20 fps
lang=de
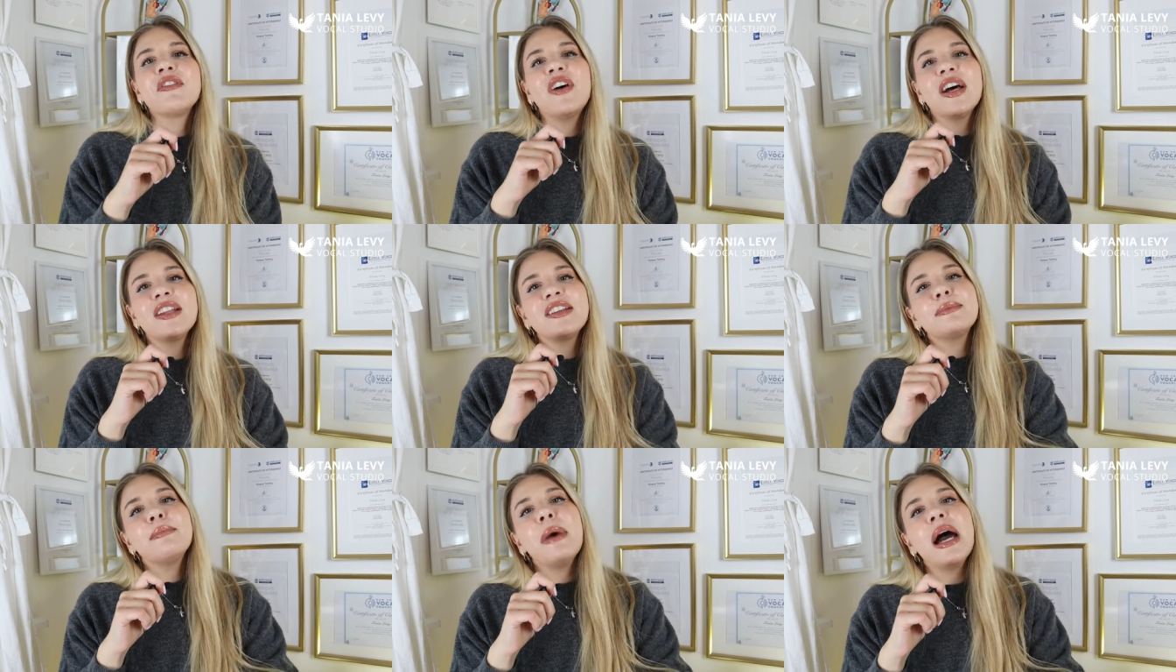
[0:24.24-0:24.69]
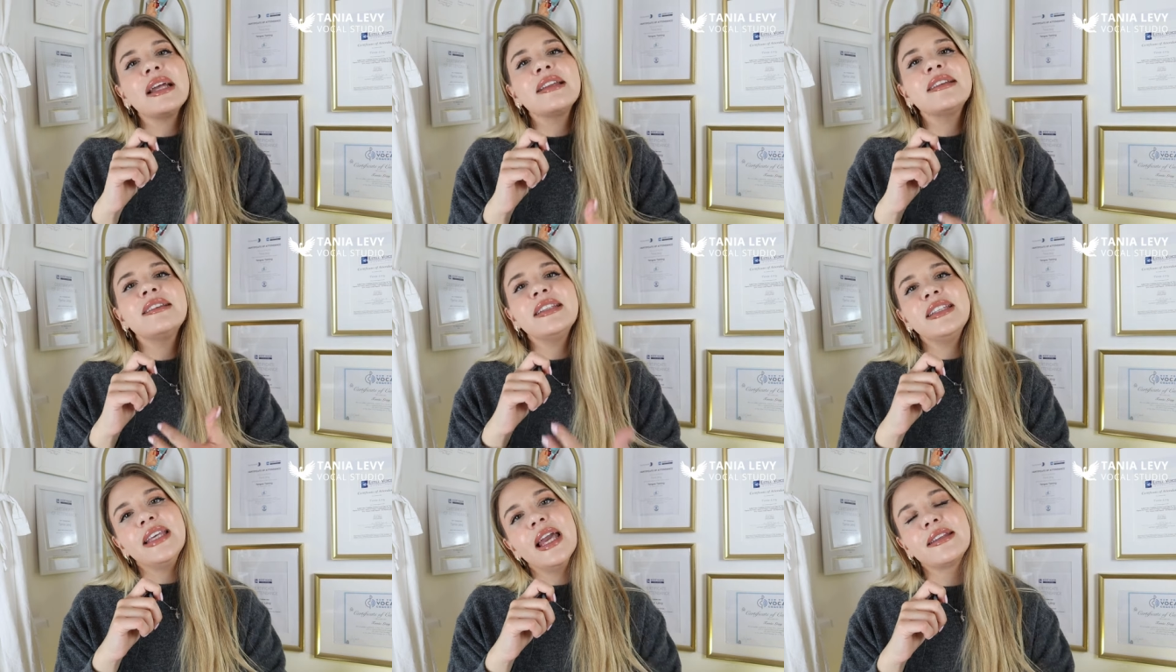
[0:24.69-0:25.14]
was
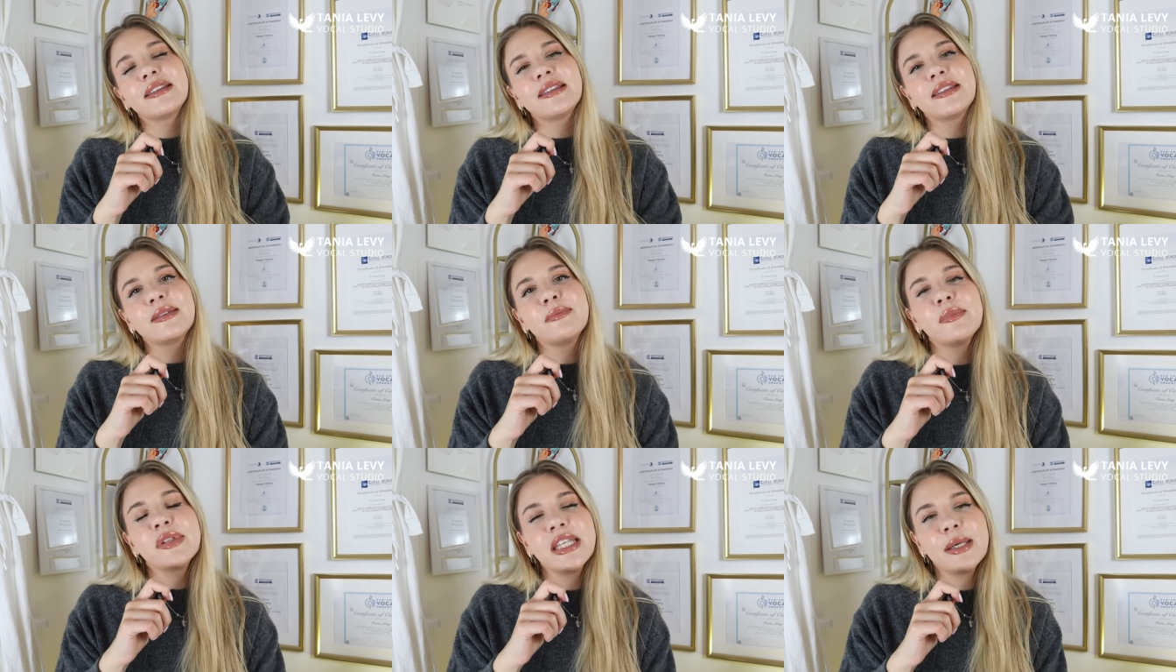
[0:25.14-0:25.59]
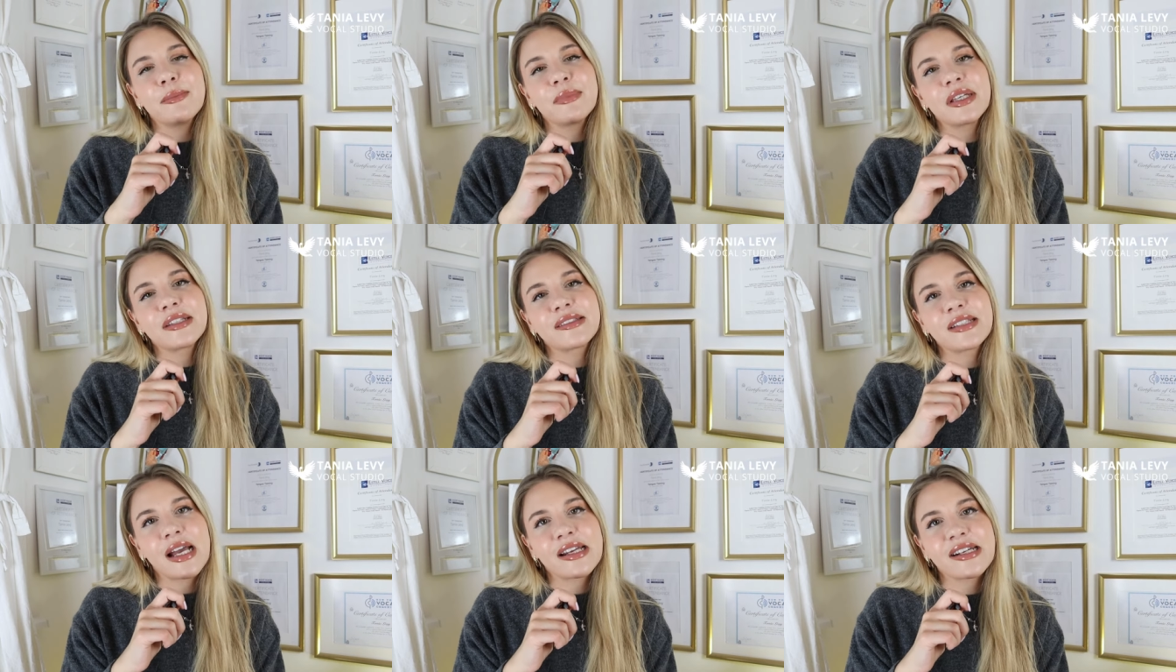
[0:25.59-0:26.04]
macht sie jetzt mit ihrem
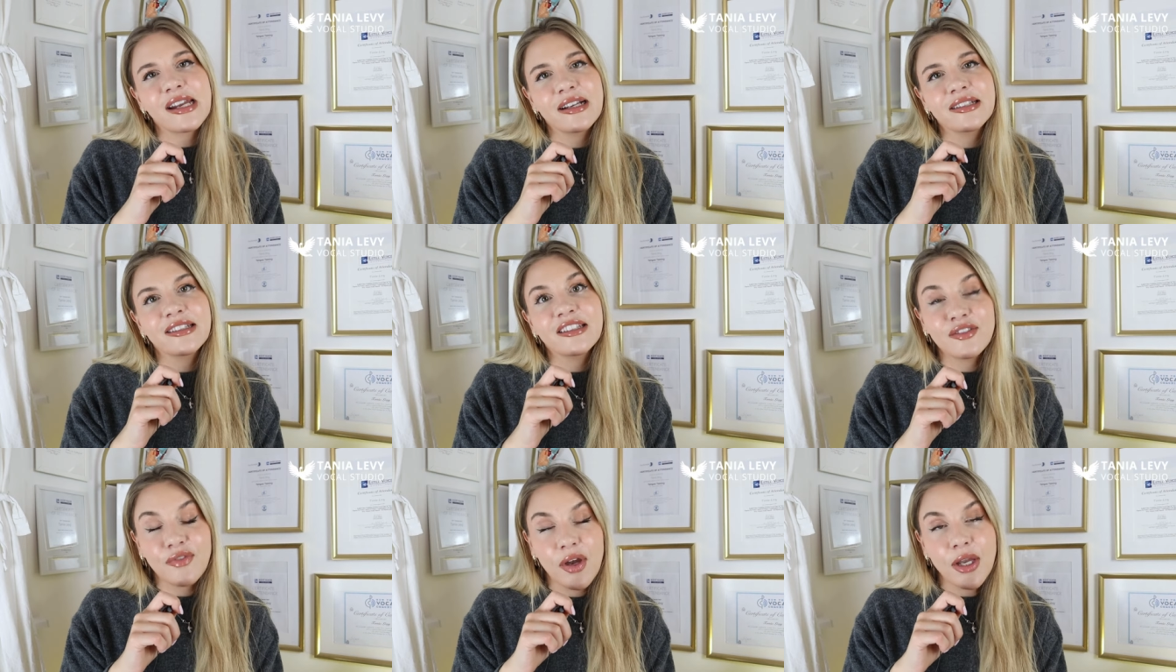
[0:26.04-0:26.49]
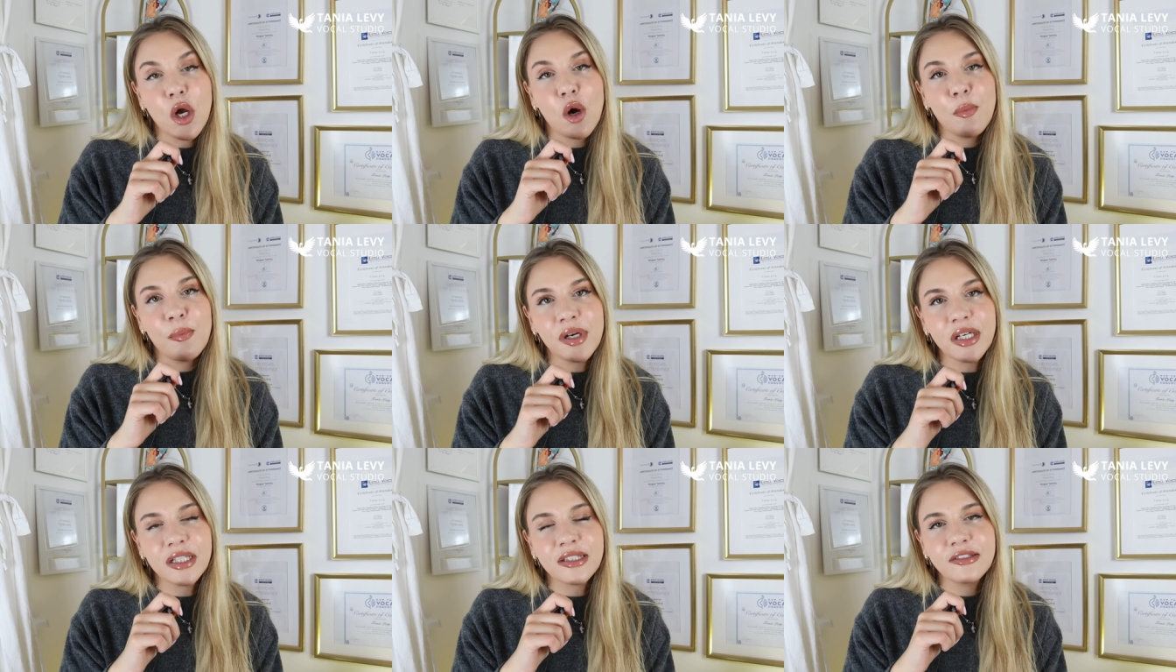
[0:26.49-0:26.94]
Gesang nach zwei
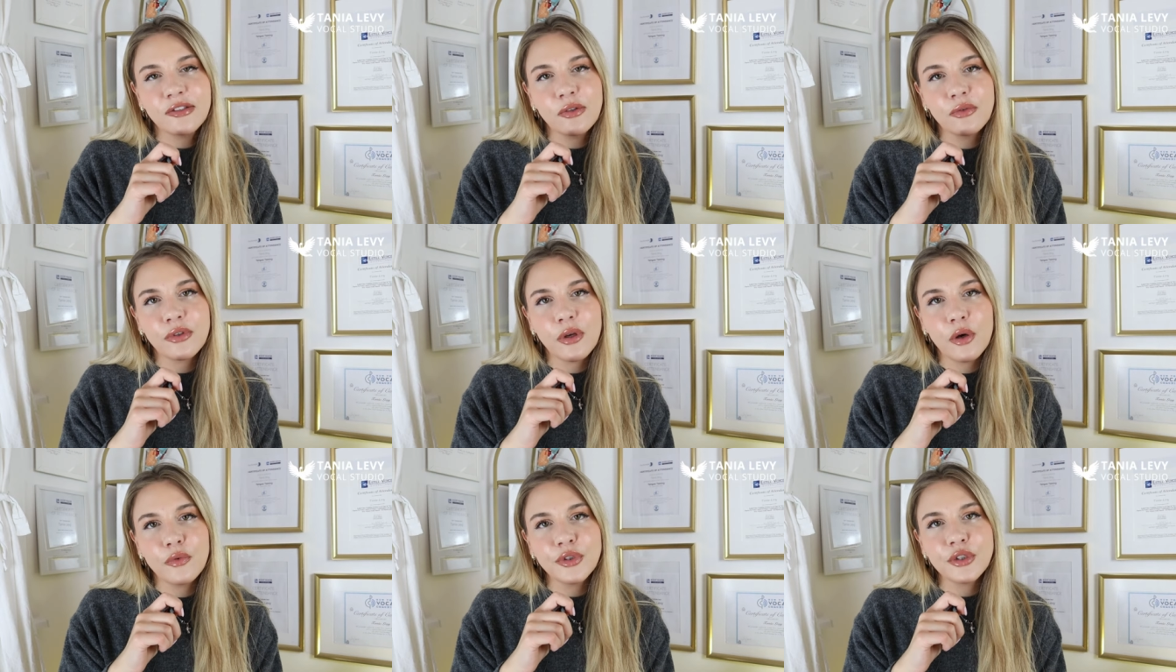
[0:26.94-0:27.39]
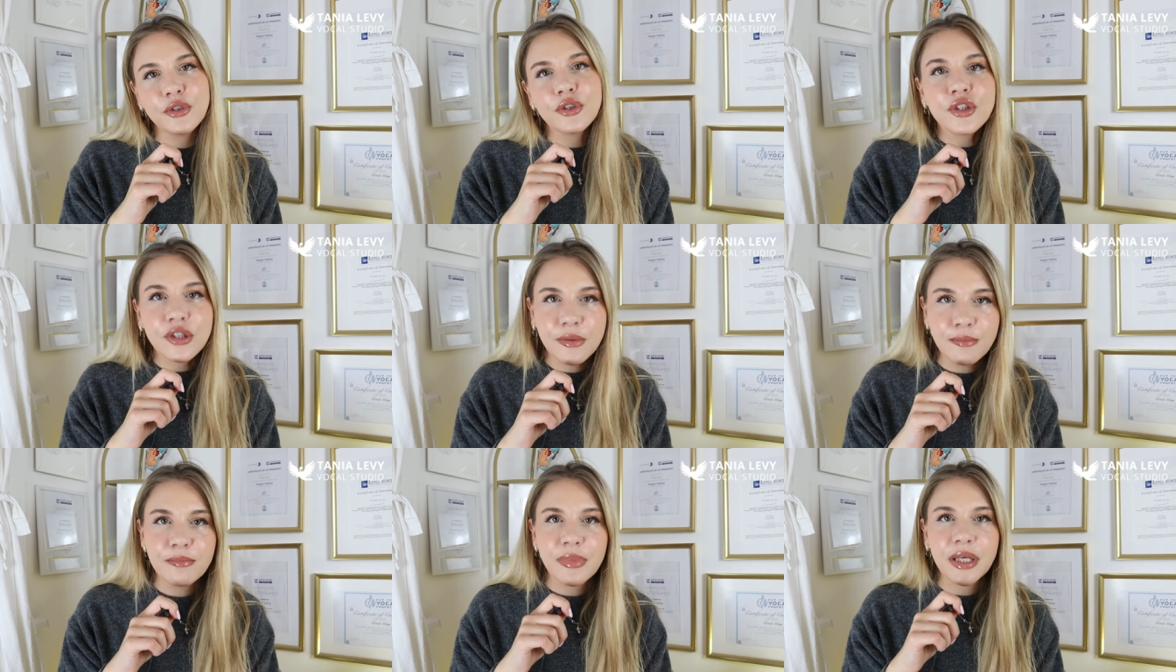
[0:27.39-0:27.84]
Operationen auf den
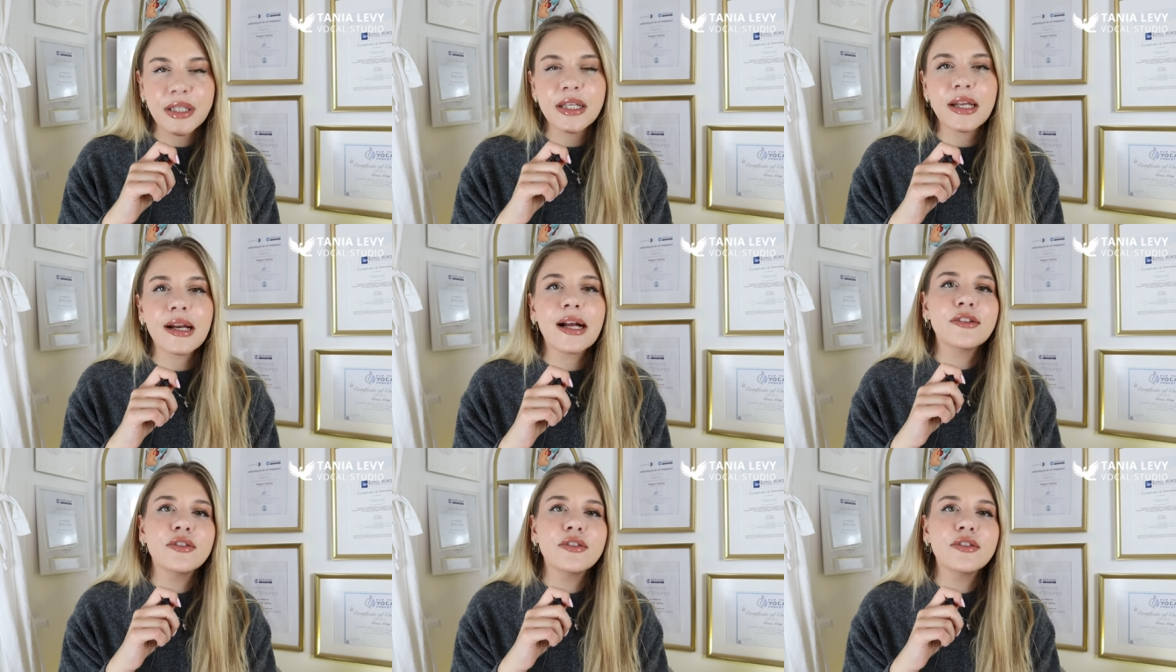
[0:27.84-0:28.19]
Stimmbändern?